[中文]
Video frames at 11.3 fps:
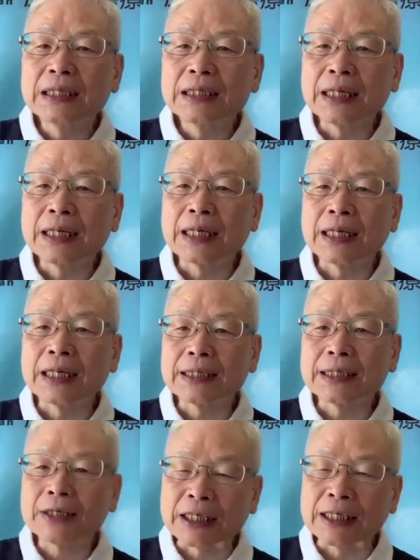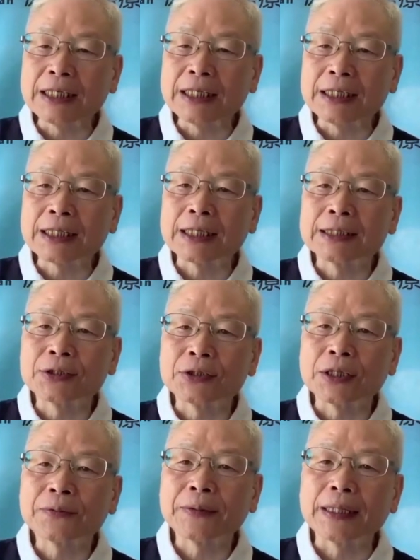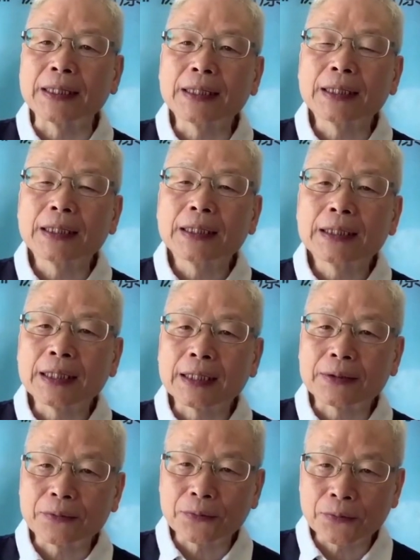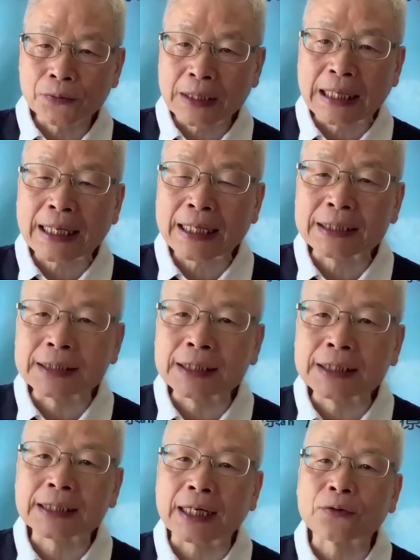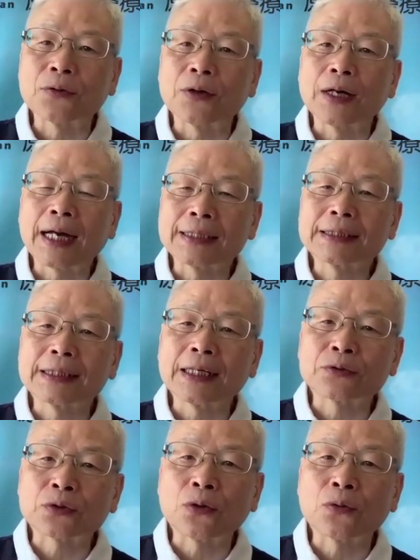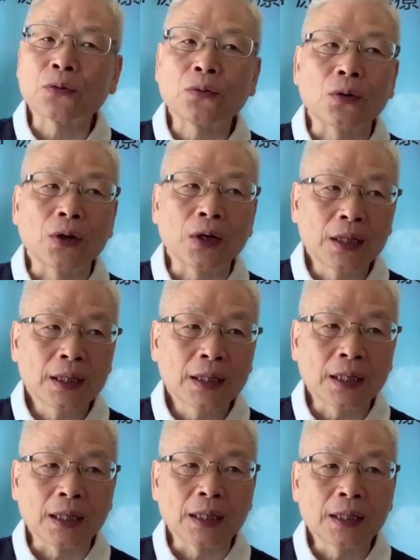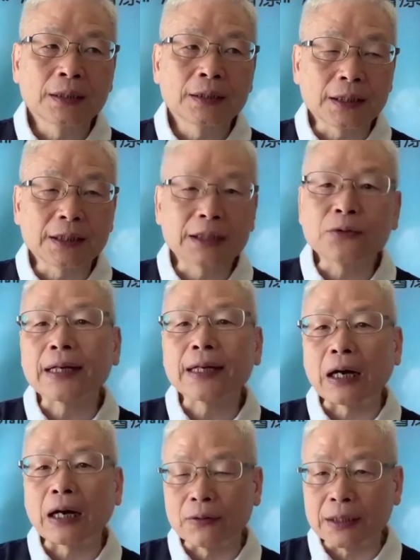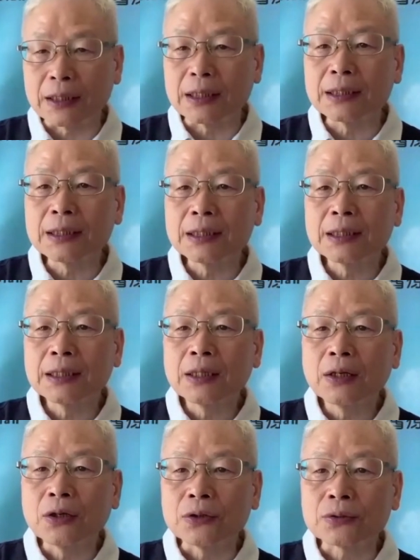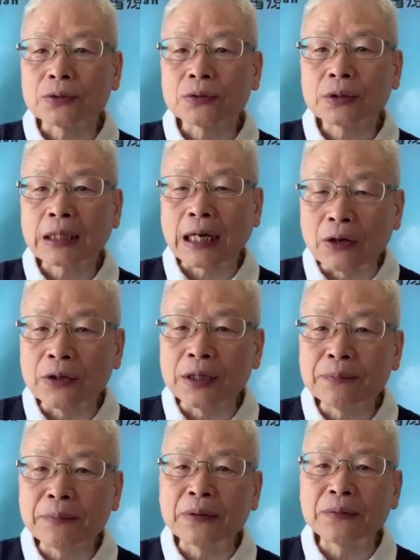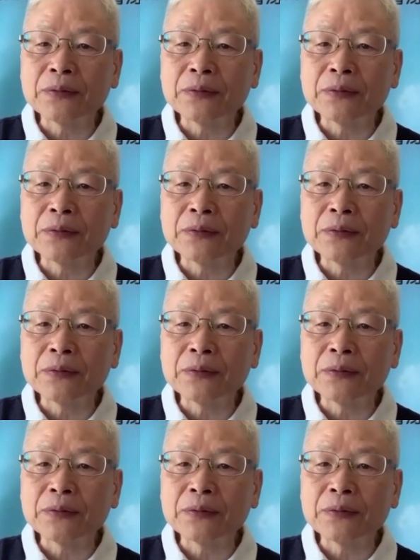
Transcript: 那要成立一个学会，那我刚刚已经讲过，还是要通过。基金会考核，啊，考核没